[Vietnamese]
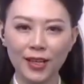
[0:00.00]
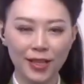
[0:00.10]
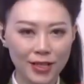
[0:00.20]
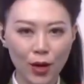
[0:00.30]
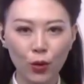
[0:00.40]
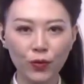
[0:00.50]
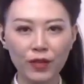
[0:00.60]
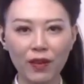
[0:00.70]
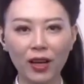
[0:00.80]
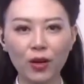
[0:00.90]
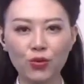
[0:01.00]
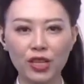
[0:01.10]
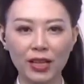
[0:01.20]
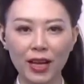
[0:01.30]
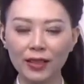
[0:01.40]
Kính chào quý vị và các đồng
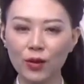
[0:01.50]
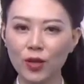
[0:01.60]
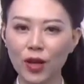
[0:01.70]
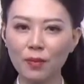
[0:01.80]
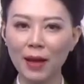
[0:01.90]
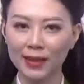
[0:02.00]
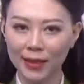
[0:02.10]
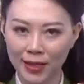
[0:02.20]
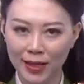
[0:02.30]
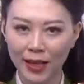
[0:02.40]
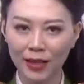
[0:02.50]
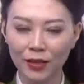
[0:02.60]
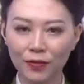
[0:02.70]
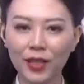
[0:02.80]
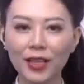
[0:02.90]
chí đang theo dõi bản tin nhanh
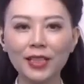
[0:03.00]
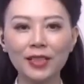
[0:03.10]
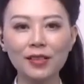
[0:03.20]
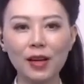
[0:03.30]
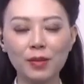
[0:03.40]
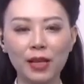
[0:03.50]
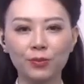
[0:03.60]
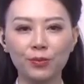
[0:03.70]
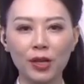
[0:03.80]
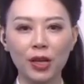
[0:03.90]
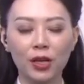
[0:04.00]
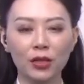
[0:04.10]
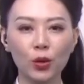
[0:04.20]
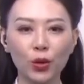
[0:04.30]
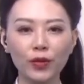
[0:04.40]
với các tin tức cập nhật.
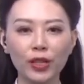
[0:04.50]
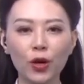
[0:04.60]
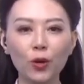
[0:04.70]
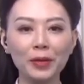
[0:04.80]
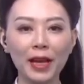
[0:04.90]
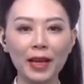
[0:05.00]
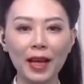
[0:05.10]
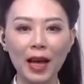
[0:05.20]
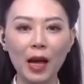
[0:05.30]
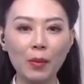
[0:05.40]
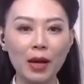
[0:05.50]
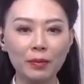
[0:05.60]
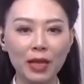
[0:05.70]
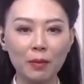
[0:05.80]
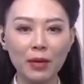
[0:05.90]
Thưa quý vị, hôm nay ngày
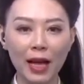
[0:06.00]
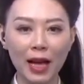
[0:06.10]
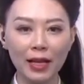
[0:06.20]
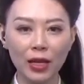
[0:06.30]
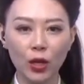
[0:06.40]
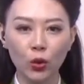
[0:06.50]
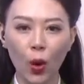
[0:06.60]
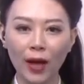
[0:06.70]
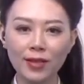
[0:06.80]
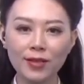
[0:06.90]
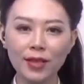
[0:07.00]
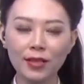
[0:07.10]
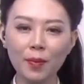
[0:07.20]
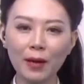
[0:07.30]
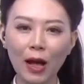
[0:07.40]
25 tháng 12, Tòa Nhân
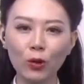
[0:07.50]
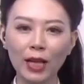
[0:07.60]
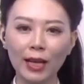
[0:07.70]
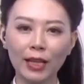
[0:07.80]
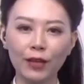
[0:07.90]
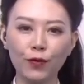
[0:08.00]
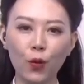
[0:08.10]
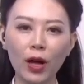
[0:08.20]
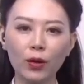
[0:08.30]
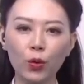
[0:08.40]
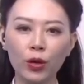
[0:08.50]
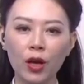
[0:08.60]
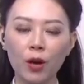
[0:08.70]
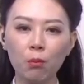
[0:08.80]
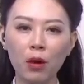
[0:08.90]
dân cấp cao tại thành phố Hà Nội
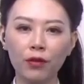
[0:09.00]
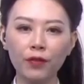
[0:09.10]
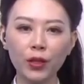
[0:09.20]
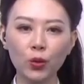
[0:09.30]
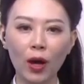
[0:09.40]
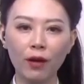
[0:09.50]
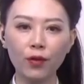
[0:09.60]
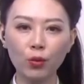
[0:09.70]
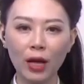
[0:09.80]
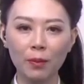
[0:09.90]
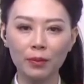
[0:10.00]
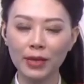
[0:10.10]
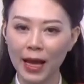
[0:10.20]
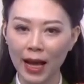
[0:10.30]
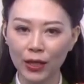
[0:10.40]
mở phiên tòa phúc thẩm
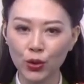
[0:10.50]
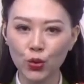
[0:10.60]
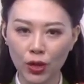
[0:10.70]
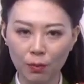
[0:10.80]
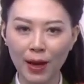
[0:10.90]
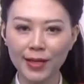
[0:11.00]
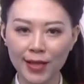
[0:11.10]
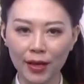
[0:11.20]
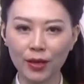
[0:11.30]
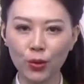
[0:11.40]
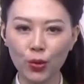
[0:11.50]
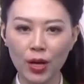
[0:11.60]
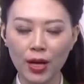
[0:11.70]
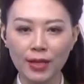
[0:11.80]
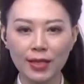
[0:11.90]
đại án chuyến bay giải cứu,
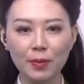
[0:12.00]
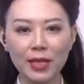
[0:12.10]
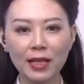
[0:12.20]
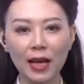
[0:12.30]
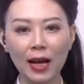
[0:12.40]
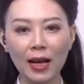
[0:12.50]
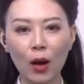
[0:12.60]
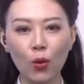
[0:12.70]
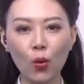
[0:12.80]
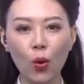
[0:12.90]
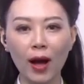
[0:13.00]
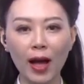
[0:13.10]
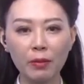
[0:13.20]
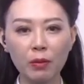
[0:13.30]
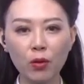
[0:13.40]
xem xét kháng cáo của
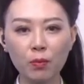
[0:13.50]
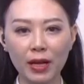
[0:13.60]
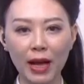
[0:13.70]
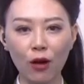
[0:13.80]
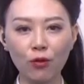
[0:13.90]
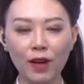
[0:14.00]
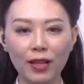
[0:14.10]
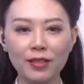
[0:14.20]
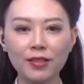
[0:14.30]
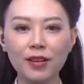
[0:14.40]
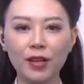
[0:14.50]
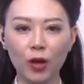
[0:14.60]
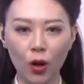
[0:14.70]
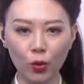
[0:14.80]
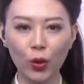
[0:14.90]
21 bị cáo và những người
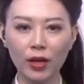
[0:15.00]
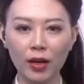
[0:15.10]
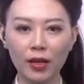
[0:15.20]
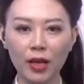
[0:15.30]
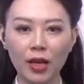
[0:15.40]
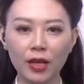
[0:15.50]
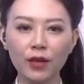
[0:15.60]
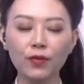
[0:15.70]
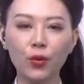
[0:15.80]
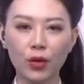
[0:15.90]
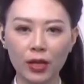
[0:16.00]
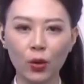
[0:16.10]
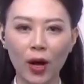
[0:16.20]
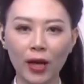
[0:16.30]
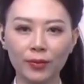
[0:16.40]
có quyền lợi, nghĩa vụ
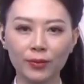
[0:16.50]
liên quan.